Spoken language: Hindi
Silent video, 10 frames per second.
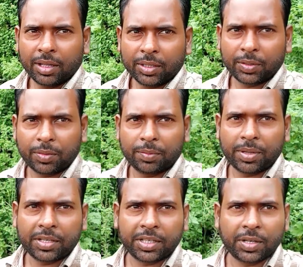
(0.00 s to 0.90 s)
तो
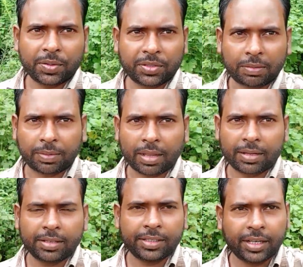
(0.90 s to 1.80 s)
मेरे चैनल को सब्सक्राइब
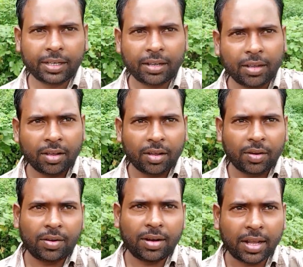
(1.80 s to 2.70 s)
कीजिए
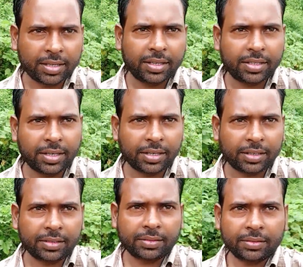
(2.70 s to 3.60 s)
और लाइक कीजिए
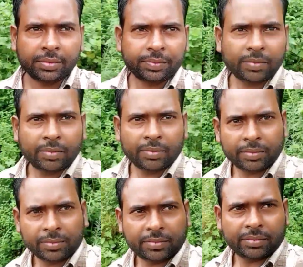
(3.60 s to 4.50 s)

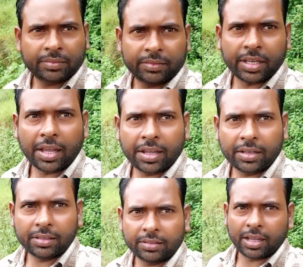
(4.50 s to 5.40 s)
जय
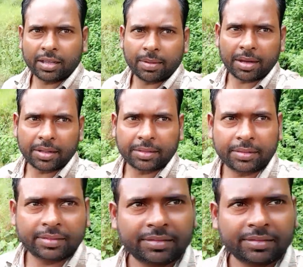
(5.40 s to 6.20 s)
हिंद जय भारत